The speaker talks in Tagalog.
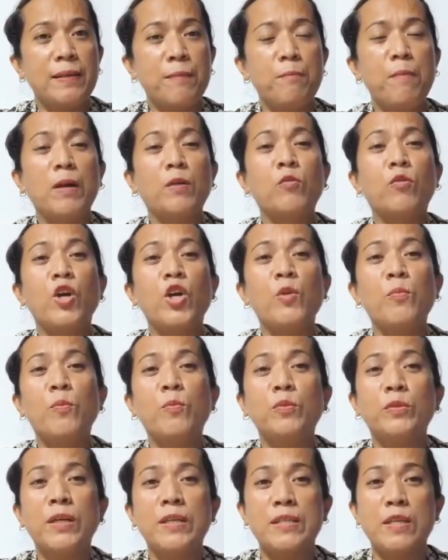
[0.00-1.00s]
bago kayo
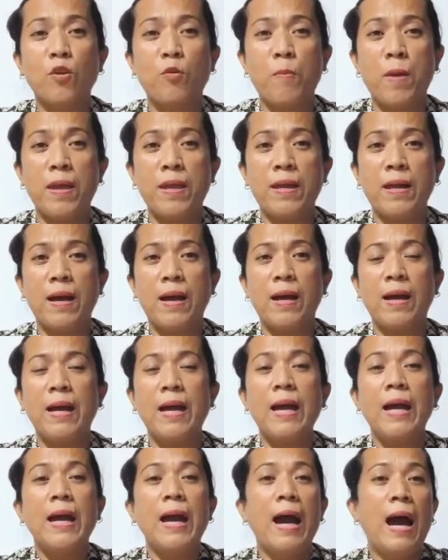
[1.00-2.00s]
pumunta sa Romania.
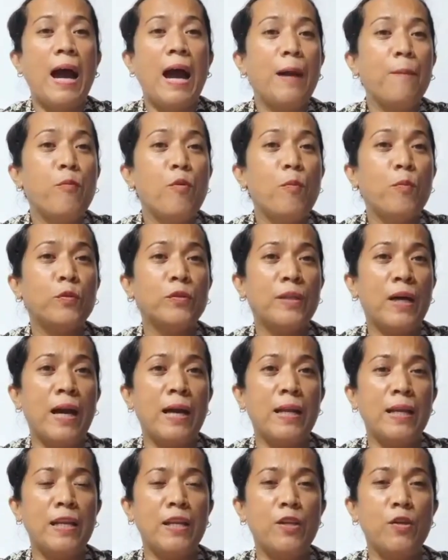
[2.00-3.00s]
Ang
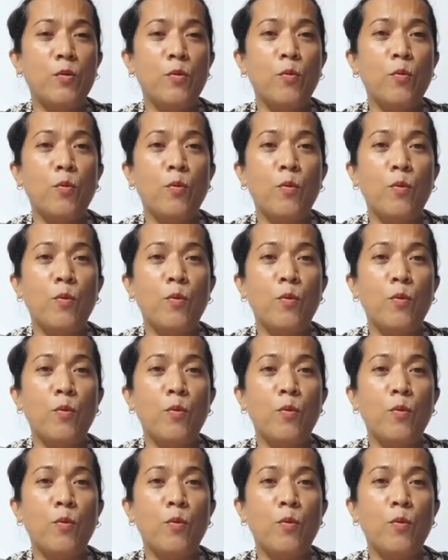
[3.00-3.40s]
pupuntahan ninyo.